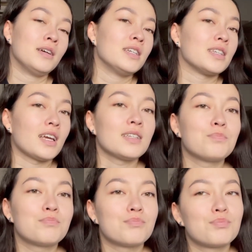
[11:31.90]
Я
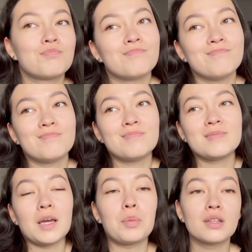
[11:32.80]

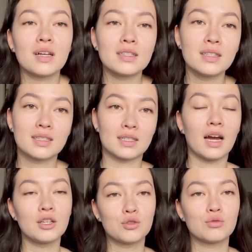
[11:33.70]
я поняла это не
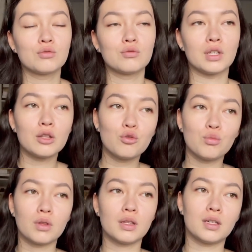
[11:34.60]
сразу, я
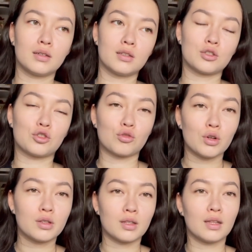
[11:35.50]
думала, что
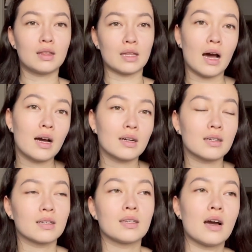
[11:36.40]
это не так,
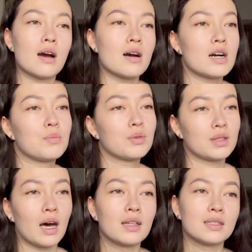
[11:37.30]
я
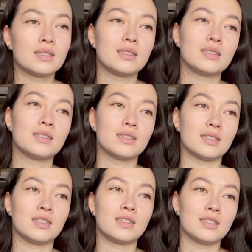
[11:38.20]
пыталась
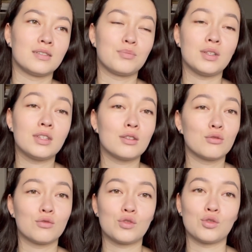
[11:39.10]
э, перекинуть
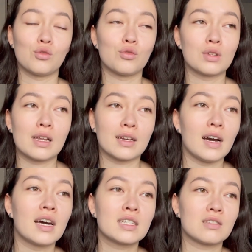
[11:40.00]
все на
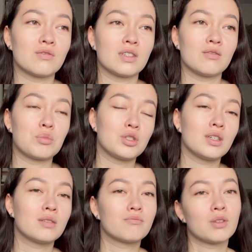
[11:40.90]
лекарства и
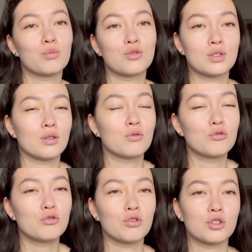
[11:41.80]
вообще допустила
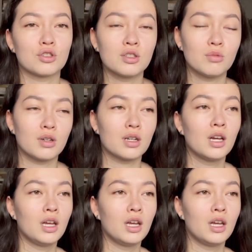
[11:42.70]
кучу ошибок.